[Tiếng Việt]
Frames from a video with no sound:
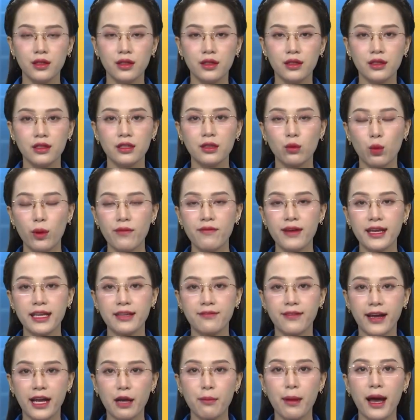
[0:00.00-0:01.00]
Thưa quý
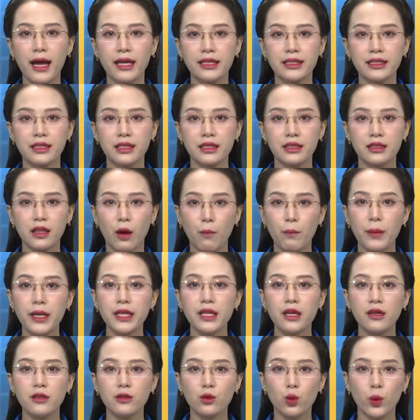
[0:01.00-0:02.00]
vị và các bạn, Tổng bí
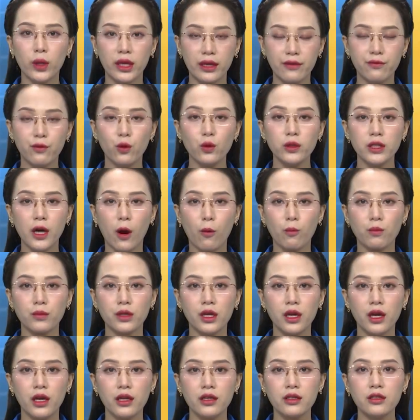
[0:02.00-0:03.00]
thư Nguyễn Phú Trọng,
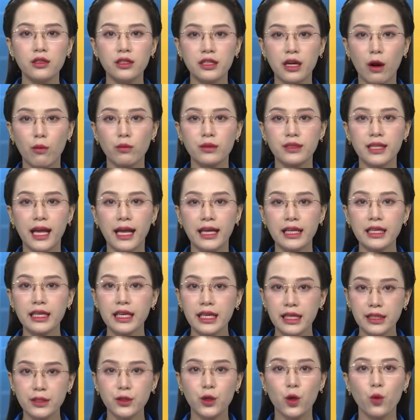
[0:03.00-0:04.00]
người Cộng sản
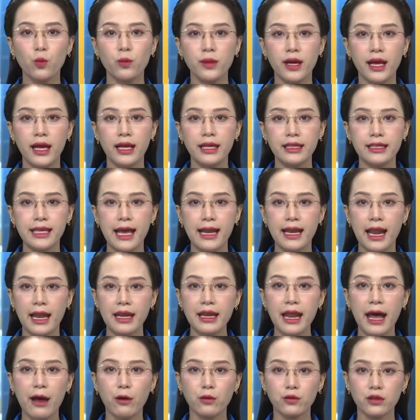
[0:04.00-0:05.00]
kiên trung, nhà
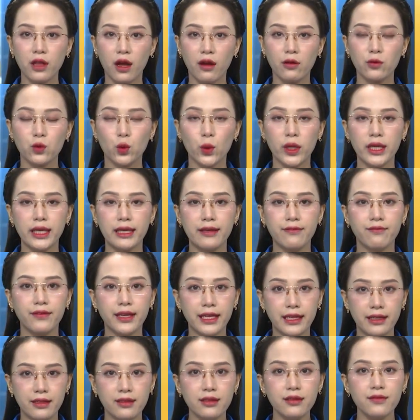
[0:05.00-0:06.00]
lãnh đạo tận tụy
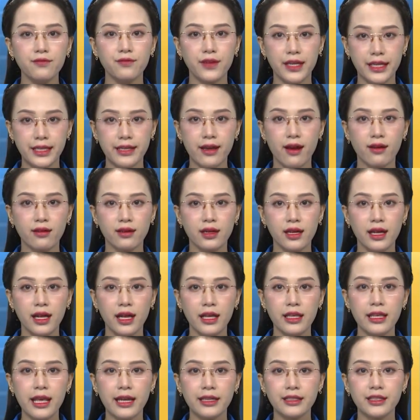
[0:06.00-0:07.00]
vì nước vì dân,
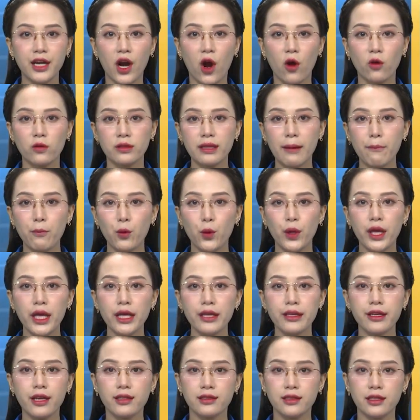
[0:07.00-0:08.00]
dành trọn tâm
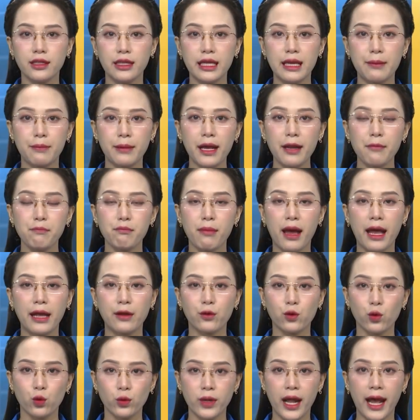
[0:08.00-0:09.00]
huyết cho sự nghiệp cách
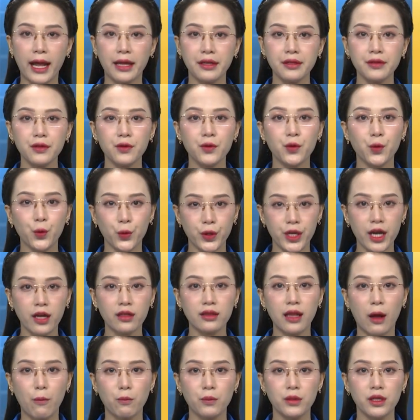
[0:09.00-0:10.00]
mạng của đảng, của dân
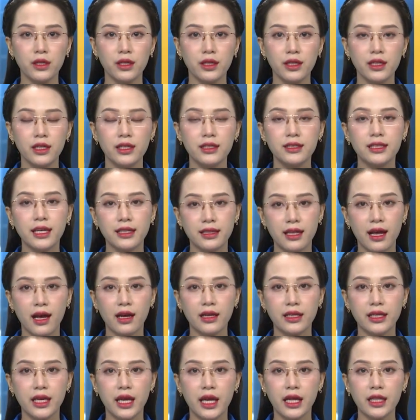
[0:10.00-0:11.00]
tộc. Sinh
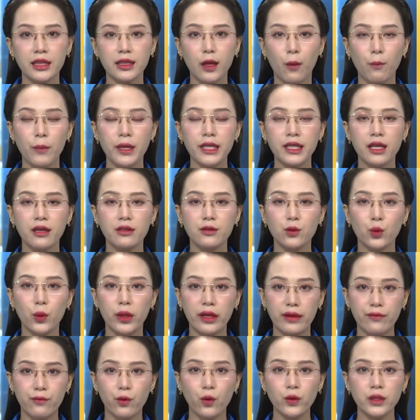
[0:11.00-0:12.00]
thời, Tổng bí thư
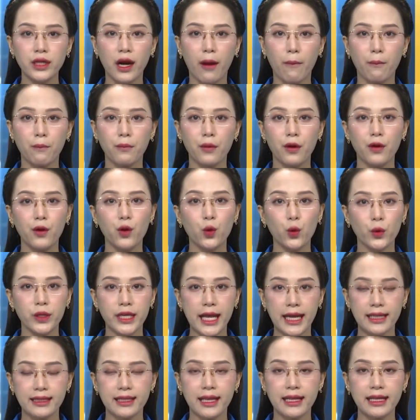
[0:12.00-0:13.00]
Nguyễn Phú Trọng
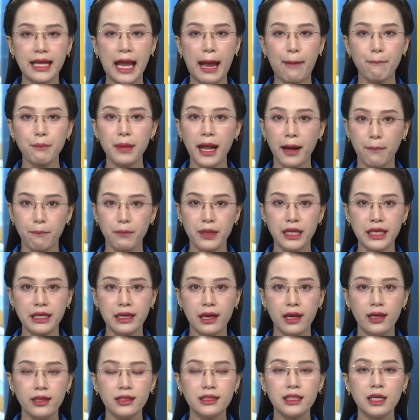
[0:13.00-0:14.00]
luôn dành tình cảm đặc biệt,
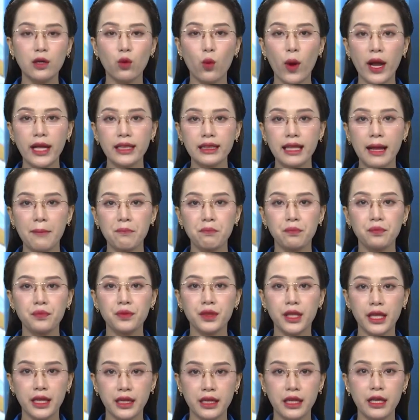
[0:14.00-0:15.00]
sự quan tâm,
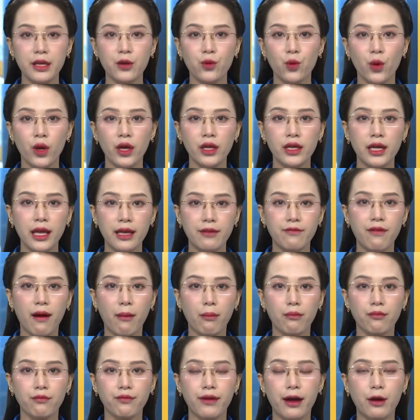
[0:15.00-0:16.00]
tin yêu, kỳ
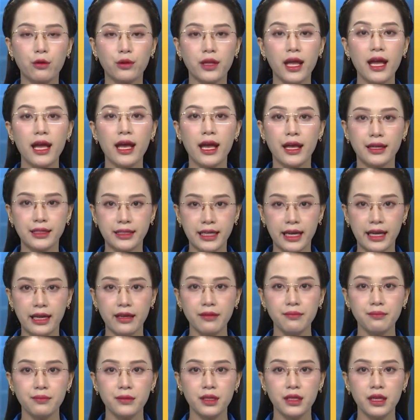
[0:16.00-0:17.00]
vọng vào thế hệ
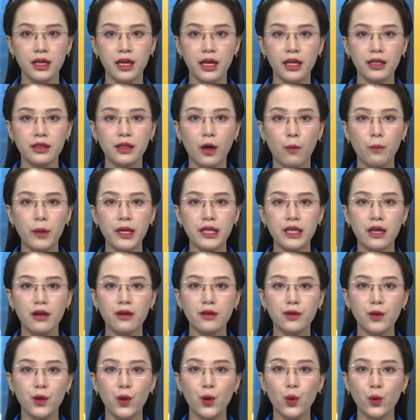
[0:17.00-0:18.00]
trẻ. Tổng bí
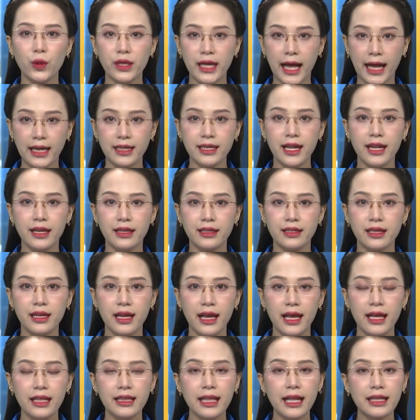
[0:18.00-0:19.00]
thư luôn khẳng định,
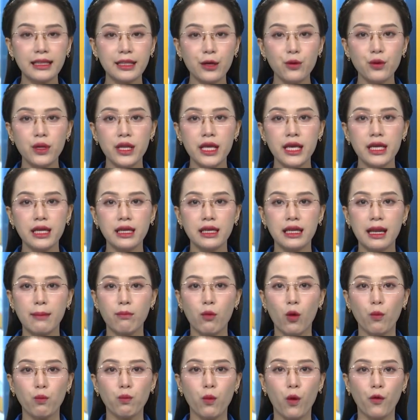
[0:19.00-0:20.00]
thanh thiếu niên là
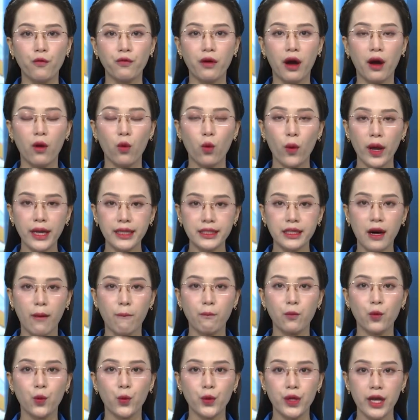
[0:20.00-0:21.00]
một bộ phận quan
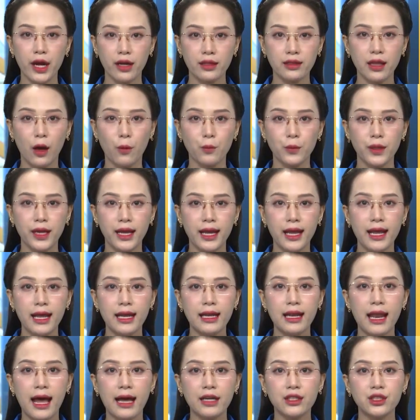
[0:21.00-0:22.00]
trọng của dân tộc,
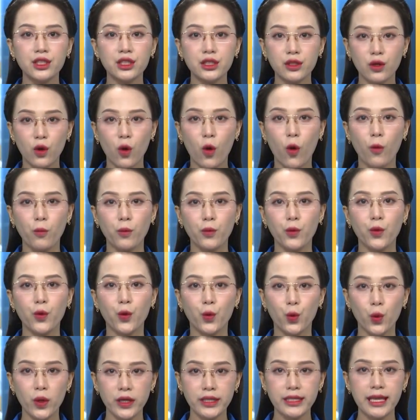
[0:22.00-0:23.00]
là rường cột
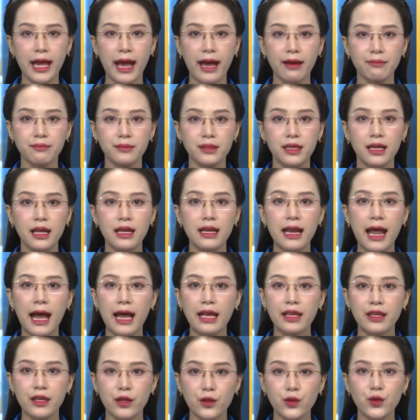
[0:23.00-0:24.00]
của quốc gia,
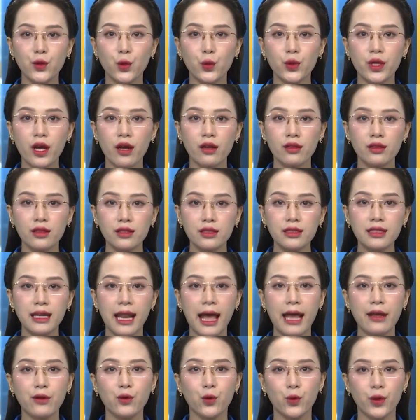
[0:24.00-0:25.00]
là những chủ nhân tương
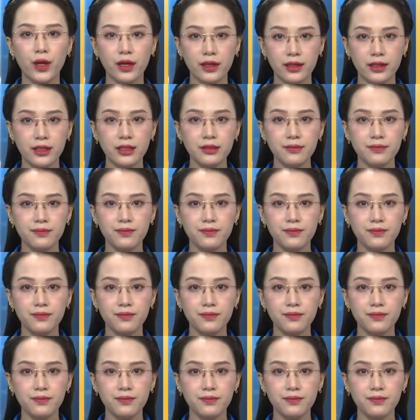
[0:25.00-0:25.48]
lai của đất nước